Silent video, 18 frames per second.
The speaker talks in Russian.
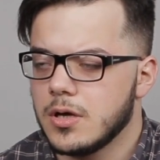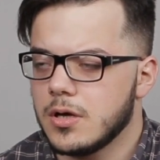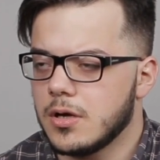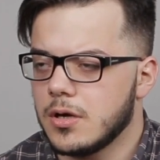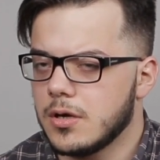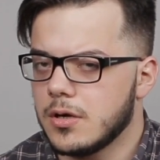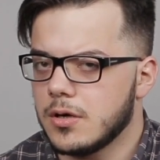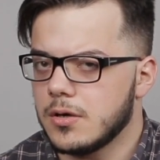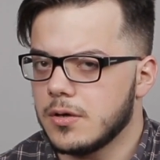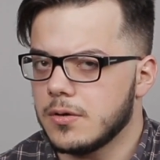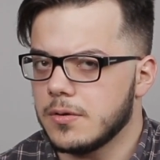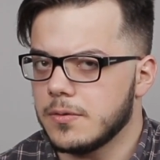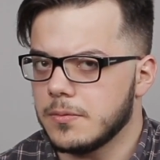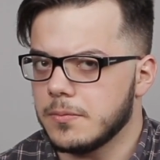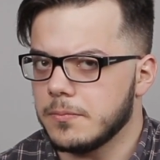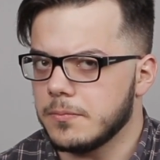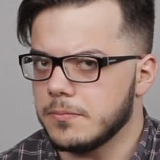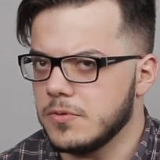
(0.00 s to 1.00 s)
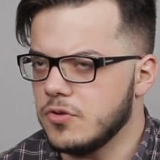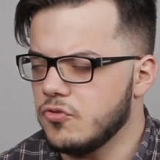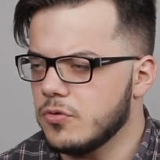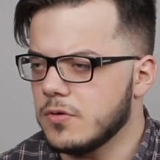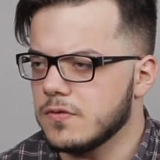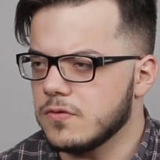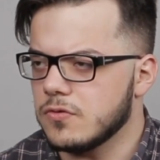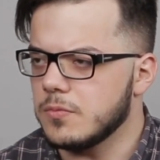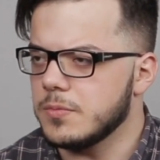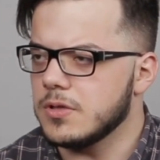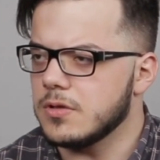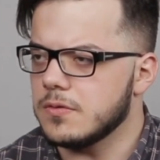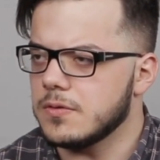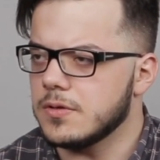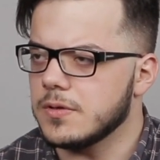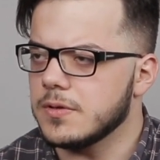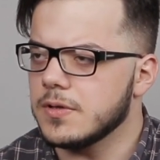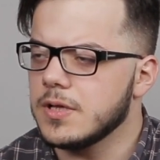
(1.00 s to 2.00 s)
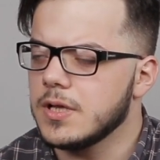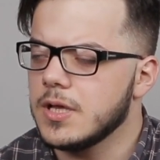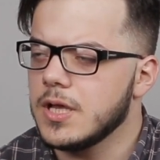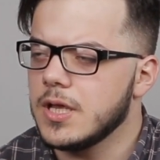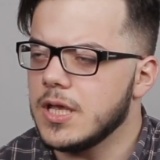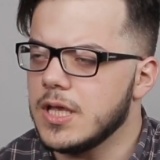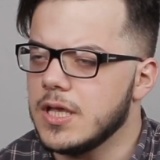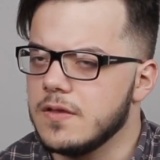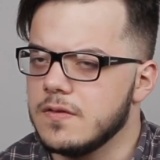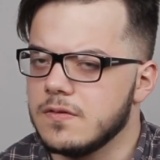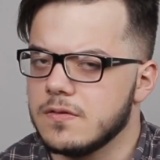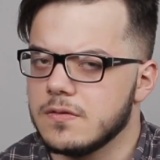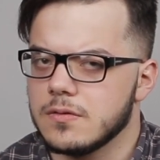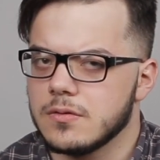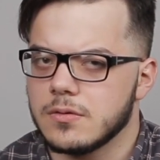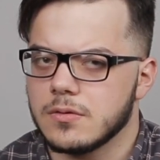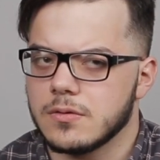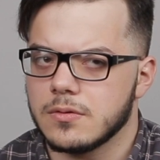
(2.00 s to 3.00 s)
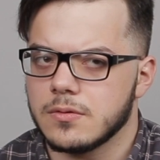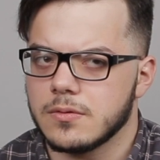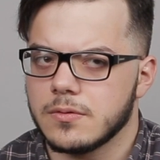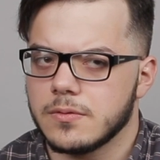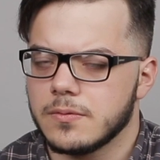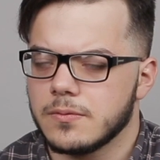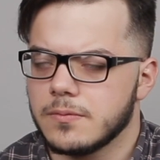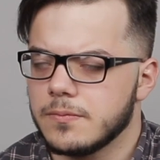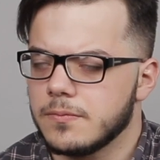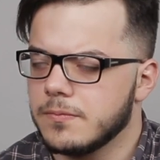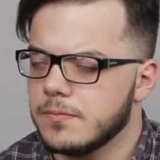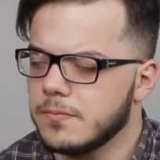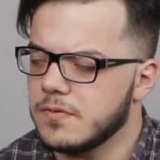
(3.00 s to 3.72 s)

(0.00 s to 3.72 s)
а, ничего особенного из э,